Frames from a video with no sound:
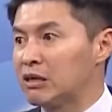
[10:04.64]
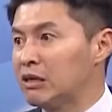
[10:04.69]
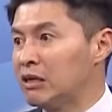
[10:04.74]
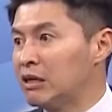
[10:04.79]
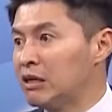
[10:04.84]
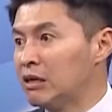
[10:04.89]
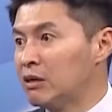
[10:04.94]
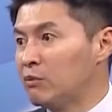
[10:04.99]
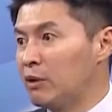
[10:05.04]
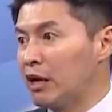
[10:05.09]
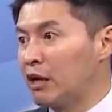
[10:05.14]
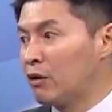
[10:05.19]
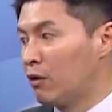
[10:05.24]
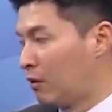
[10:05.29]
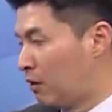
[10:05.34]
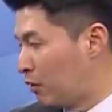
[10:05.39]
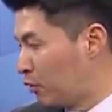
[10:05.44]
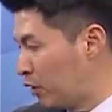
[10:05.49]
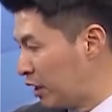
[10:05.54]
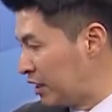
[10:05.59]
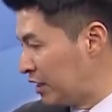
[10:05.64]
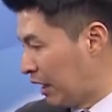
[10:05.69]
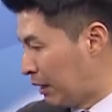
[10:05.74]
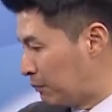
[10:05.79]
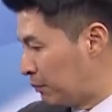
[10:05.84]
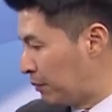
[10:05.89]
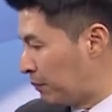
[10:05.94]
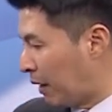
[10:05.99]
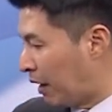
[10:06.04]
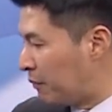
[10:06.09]
的胃口哦会
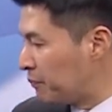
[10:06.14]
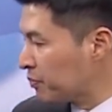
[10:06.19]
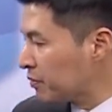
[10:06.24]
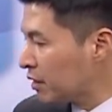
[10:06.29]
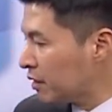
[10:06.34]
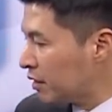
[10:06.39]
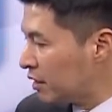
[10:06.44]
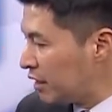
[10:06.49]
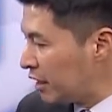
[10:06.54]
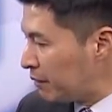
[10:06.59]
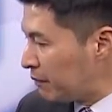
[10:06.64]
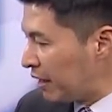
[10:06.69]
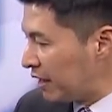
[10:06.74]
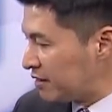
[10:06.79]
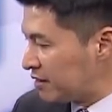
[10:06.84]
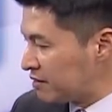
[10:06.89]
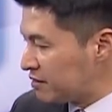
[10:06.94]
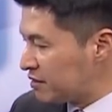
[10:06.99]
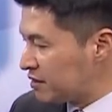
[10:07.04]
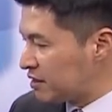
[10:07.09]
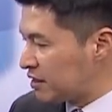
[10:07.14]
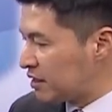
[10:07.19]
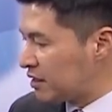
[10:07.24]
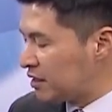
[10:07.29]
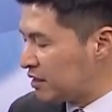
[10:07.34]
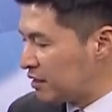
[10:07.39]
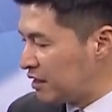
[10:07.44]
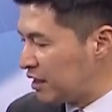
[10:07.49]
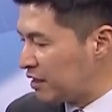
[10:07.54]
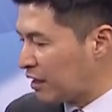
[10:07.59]
养不饱。另外一件事
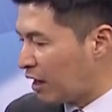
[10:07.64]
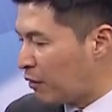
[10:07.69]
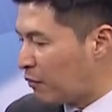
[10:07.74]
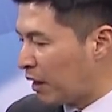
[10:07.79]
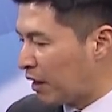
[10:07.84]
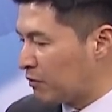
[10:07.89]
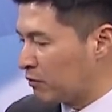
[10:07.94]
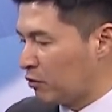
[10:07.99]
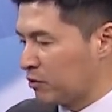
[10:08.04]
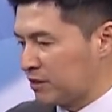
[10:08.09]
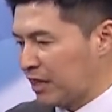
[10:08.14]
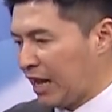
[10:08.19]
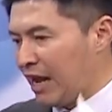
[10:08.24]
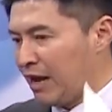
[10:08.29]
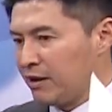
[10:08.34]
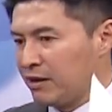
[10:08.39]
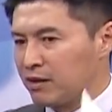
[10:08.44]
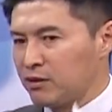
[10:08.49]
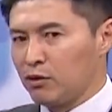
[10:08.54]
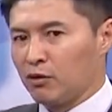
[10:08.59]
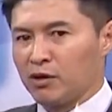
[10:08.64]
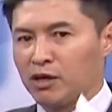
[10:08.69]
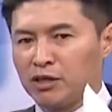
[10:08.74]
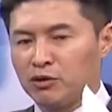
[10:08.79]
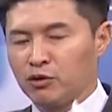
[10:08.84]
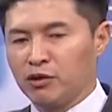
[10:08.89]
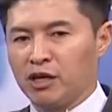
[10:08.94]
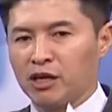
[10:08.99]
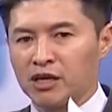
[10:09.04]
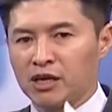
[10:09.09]
情，立陶宛哦，大家很有
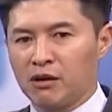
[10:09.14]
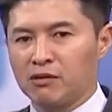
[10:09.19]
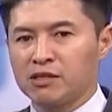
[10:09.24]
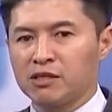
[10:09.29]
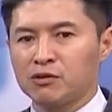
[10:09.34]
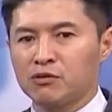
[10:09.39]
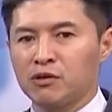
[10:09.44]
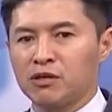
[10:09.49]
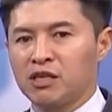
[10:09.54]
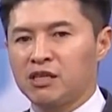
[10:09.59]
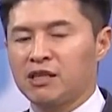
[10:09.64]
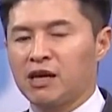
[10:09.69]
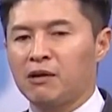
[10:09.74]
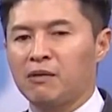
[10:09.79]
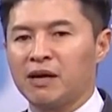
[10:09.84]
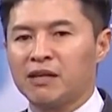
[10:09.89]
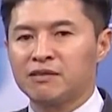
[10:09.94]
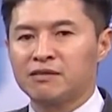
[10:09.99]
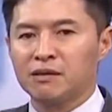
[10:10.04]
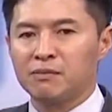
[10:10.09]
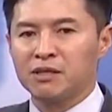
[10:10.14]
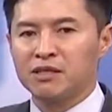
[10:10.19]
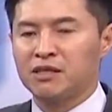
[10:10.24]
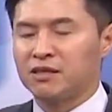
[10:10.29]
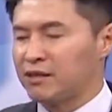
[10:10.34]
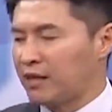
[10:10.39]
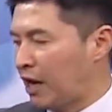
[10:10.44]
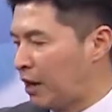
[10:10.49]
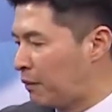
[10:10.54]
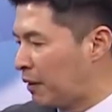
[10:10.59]
很多人很高兴说立陶宛这么
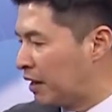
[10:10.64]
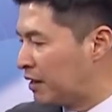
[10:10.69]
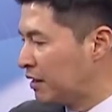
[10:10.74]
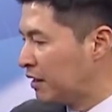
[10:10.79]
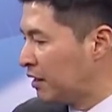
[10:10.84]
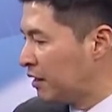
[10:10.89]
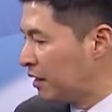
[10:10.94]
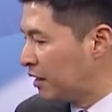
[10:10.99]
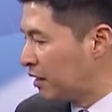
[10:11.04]
挺台湾，